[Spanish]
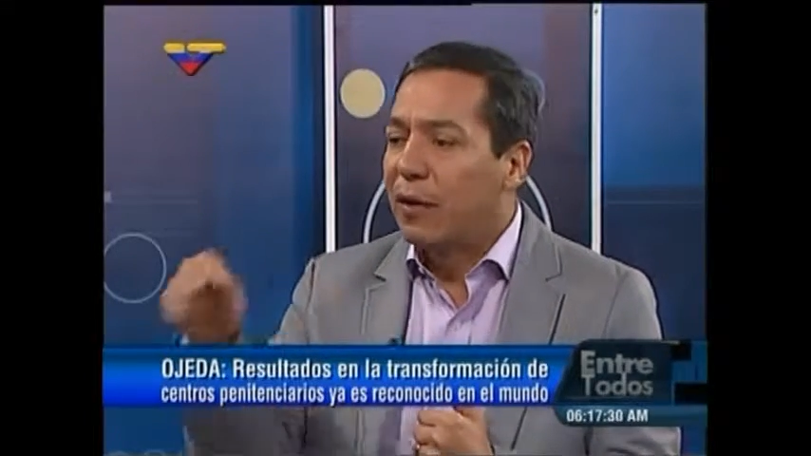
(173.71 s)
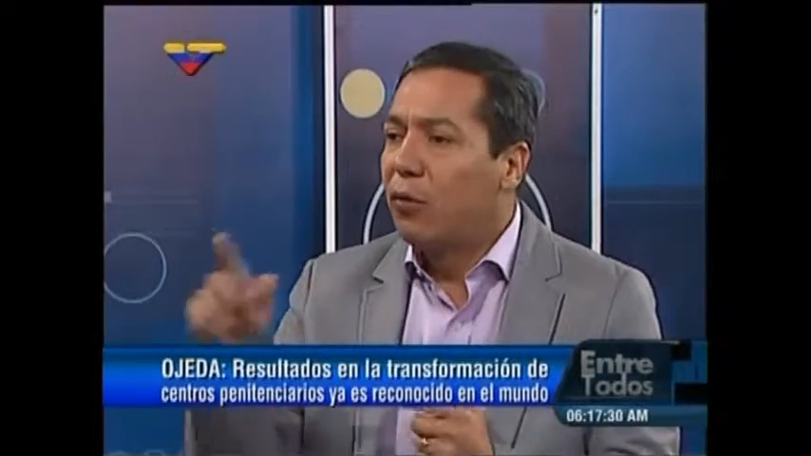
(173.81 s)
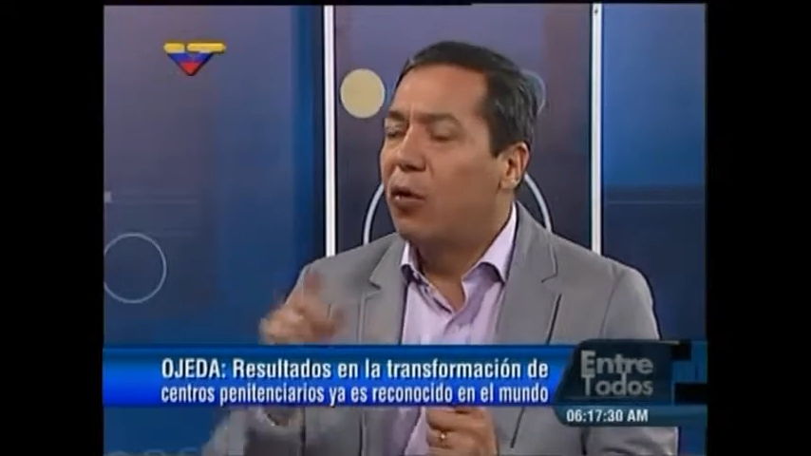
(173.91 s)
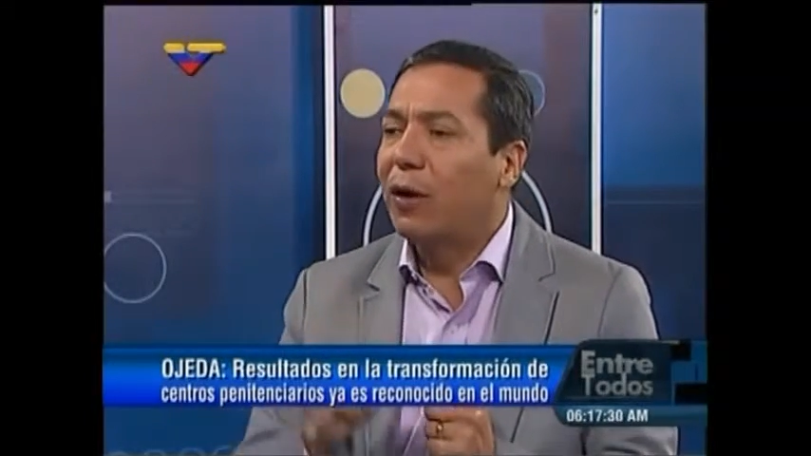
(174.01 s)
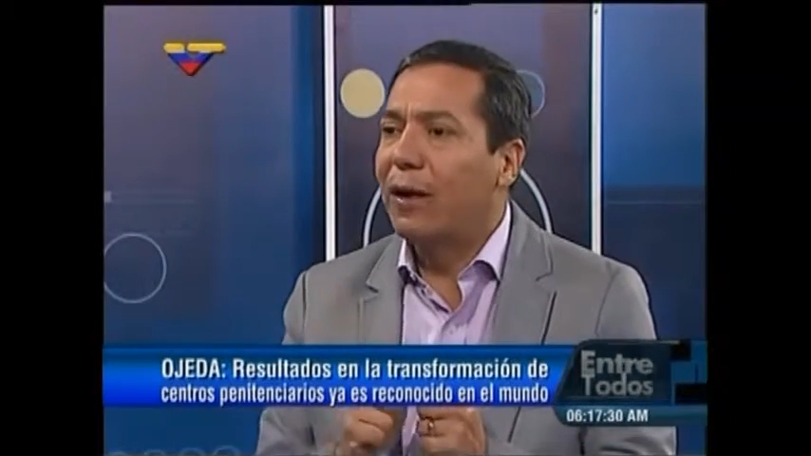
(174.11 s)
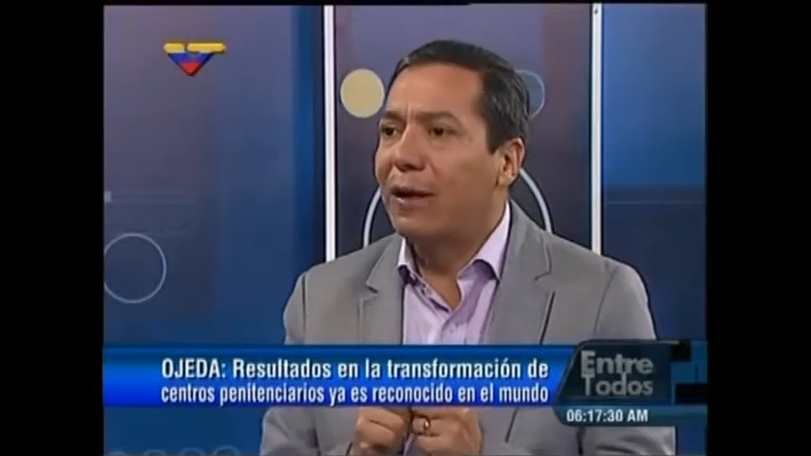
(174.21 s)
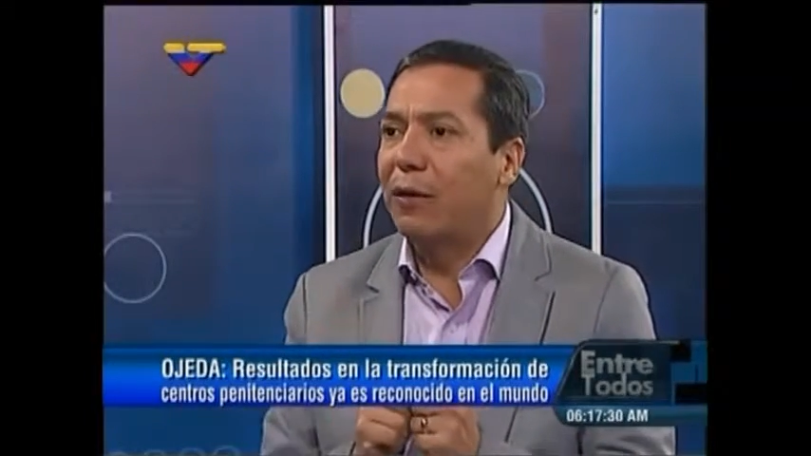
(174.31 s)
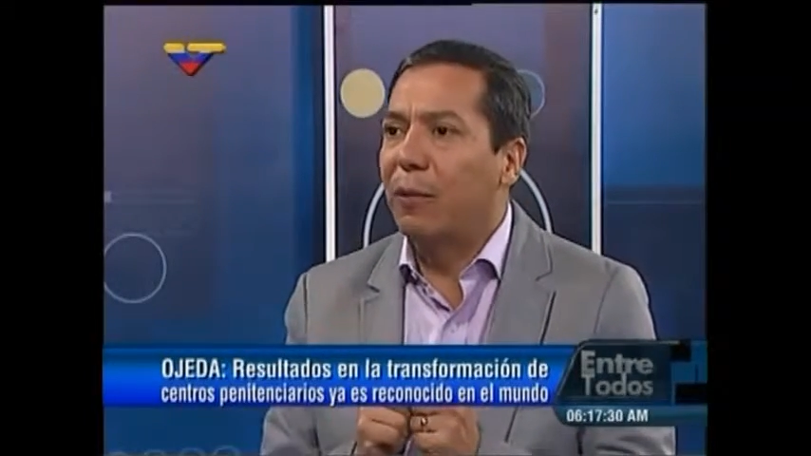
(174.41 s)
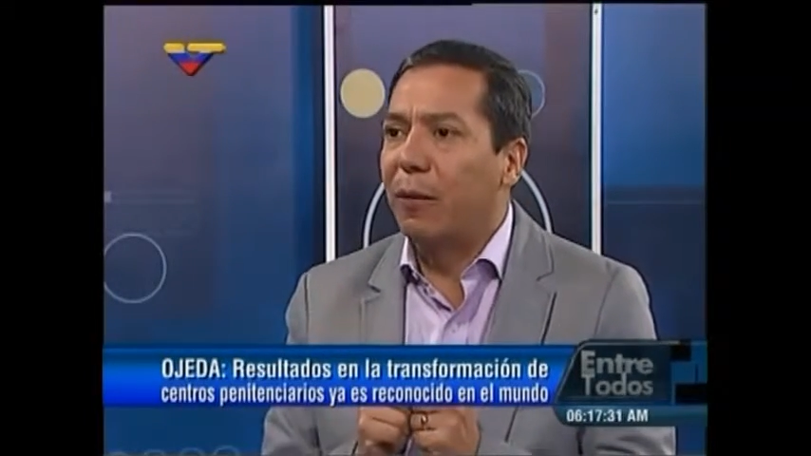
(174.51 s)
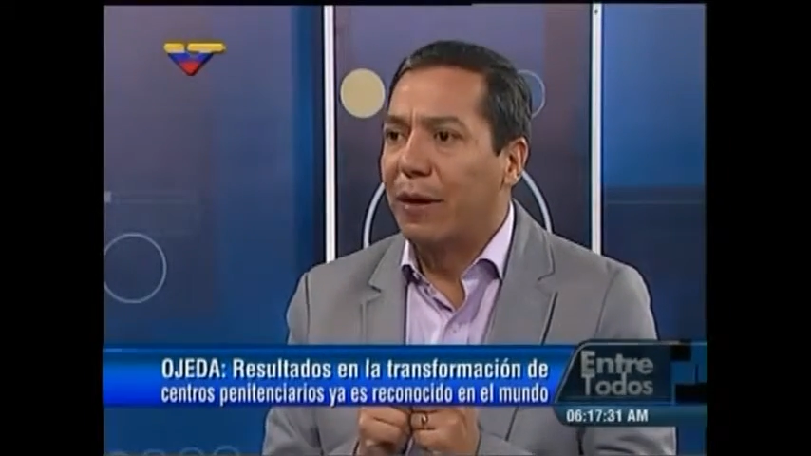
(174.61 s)
Nudos
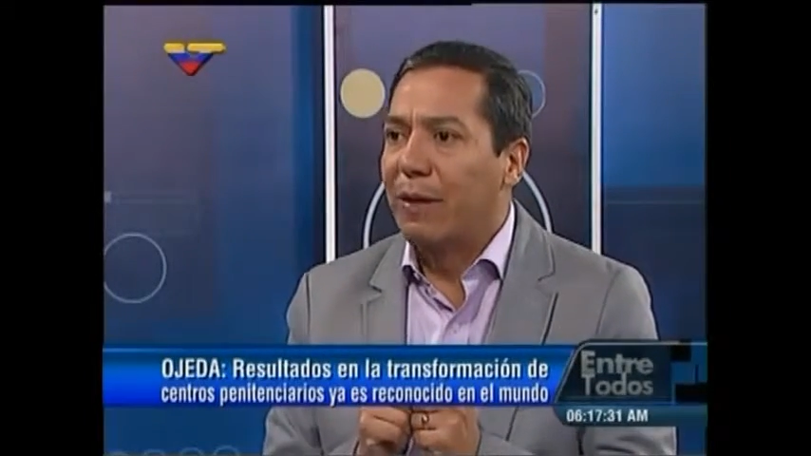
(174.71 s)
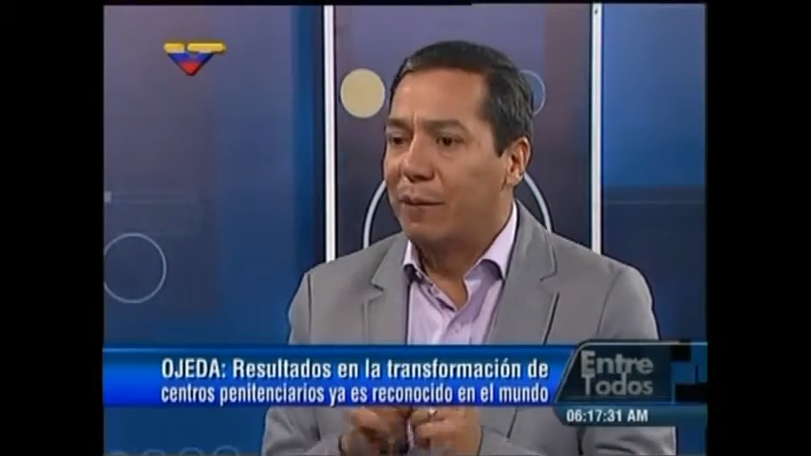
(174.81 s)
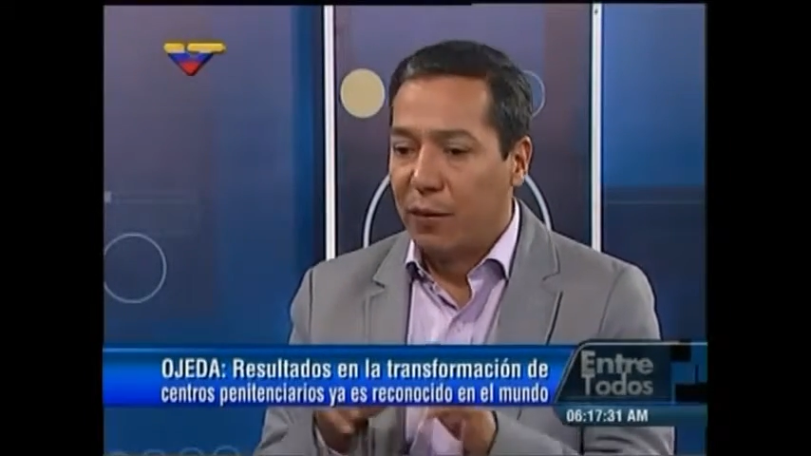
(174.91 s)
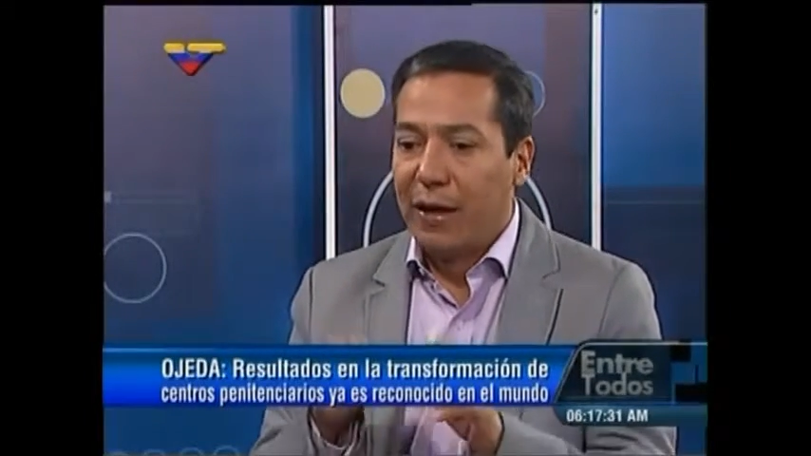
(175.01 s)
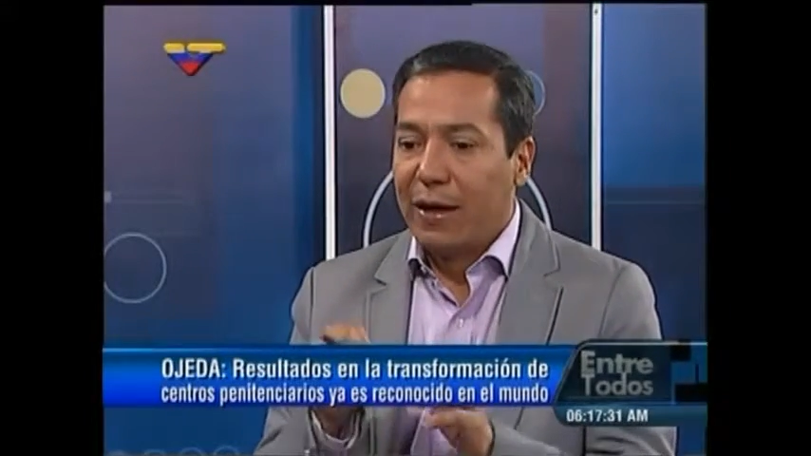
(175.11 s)
críticos, por ejemplo,